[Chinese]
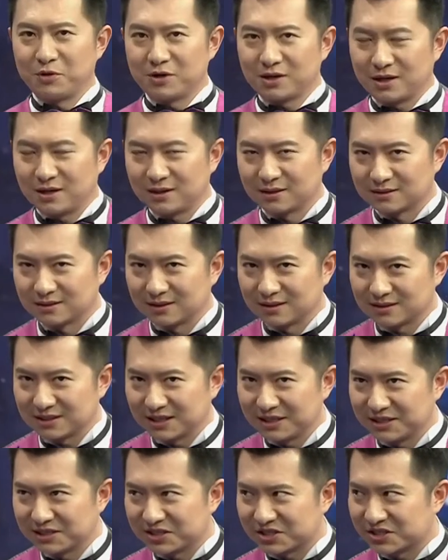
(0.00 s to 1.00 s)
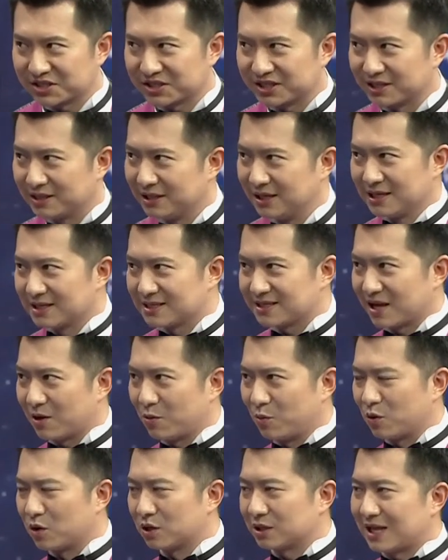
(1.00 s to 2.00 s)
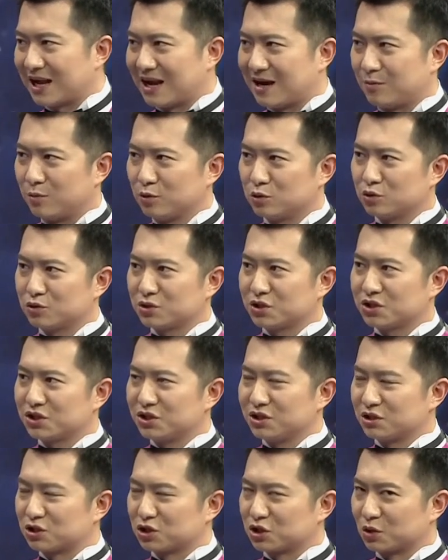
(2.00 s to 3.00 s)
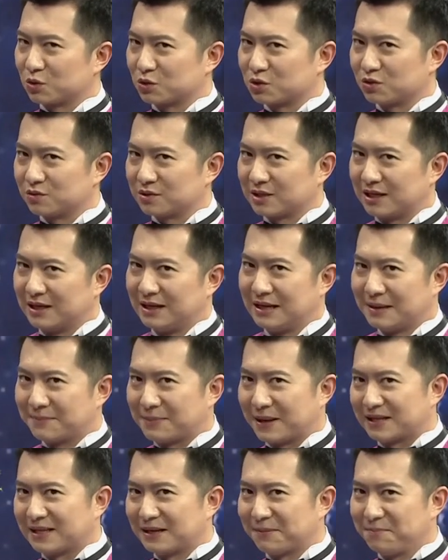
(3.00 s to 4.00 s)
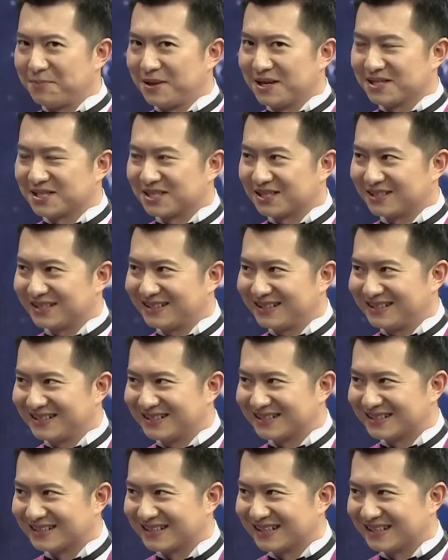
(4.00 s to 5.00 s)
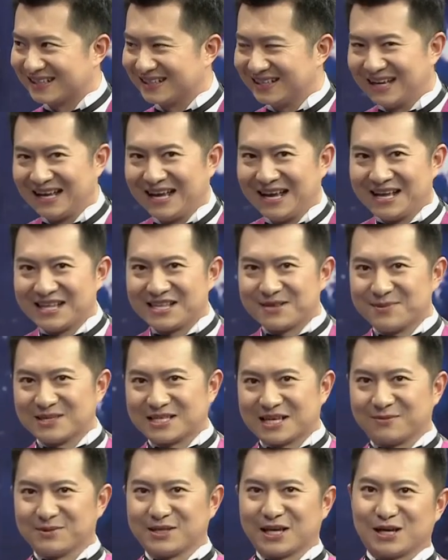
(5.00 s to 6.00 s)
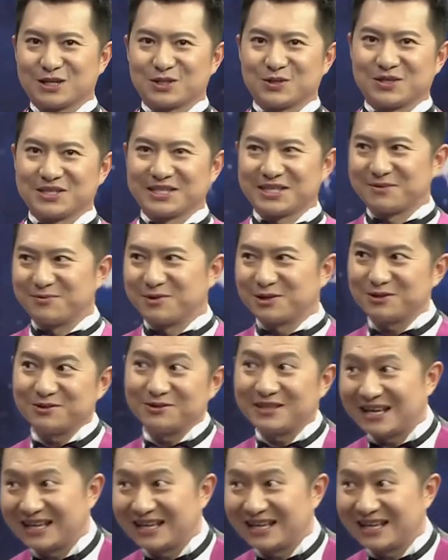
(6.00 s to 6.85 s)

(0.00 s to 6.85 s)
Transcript: 不可能的一个事情，在我大魔术师的手中呢，把它变成了可能。你们想不想学这个魔术